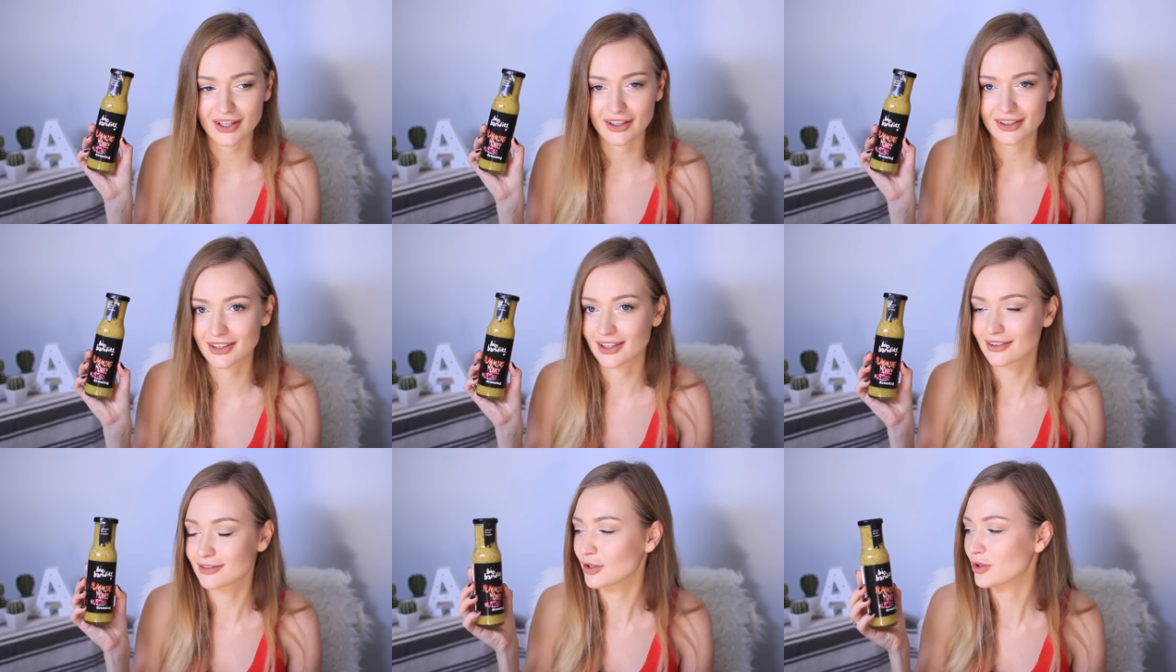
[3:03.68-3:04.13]

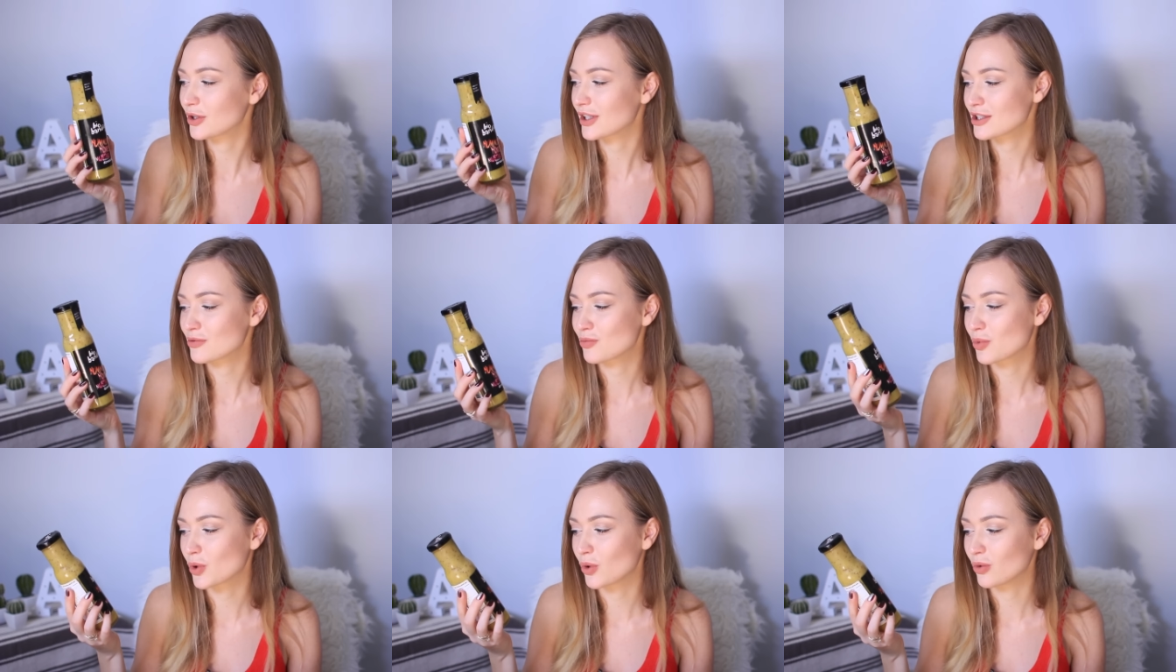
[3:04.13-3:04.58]
так давно
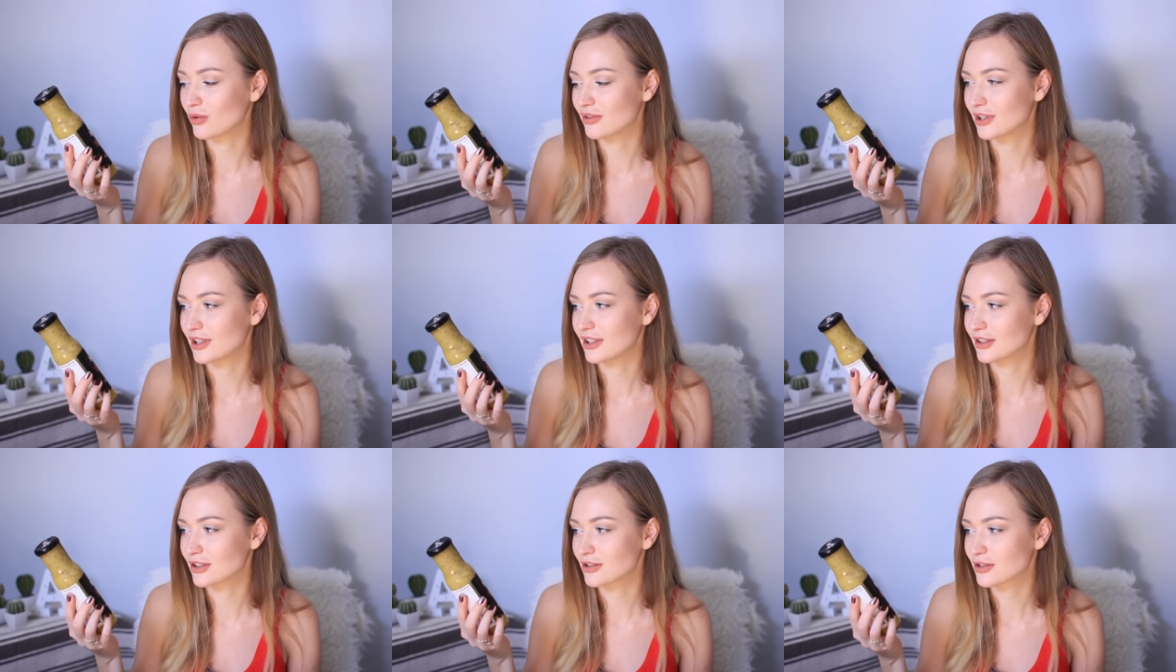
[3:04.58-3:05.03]

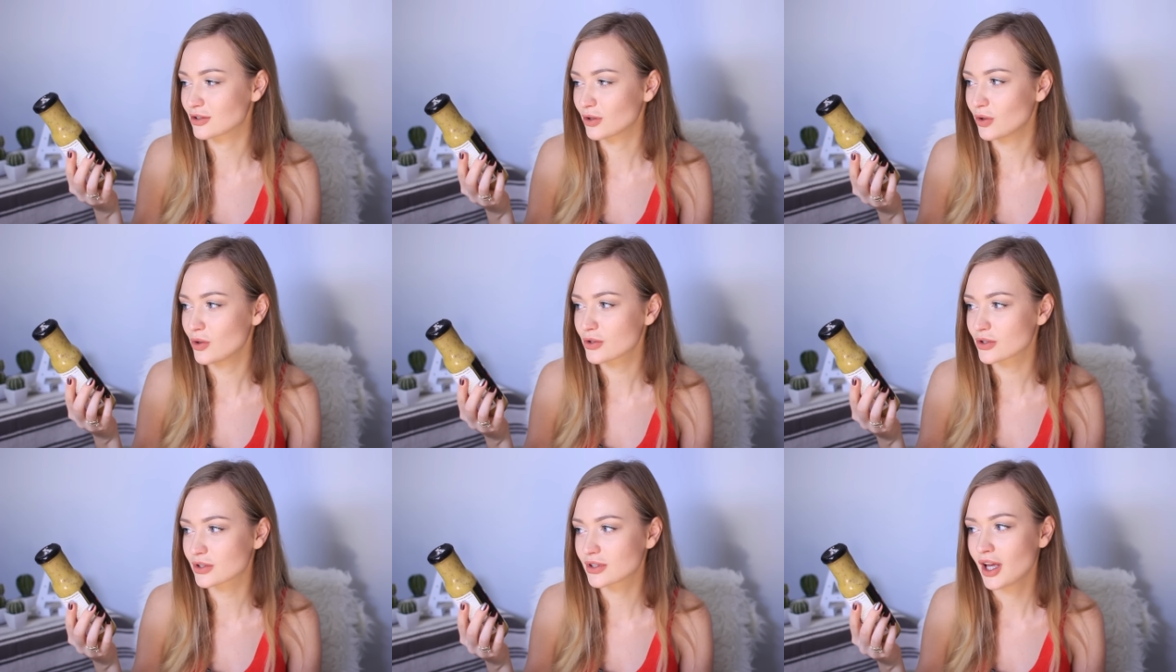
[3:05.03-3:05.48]
распробовали этот
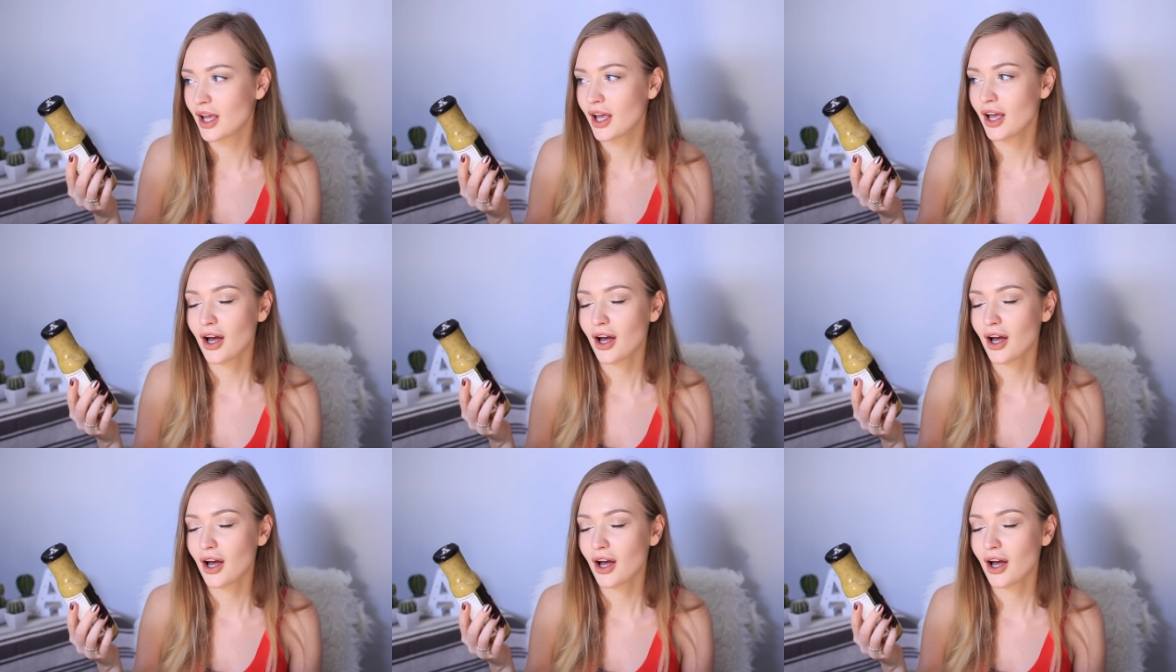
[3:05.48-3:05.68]
соус.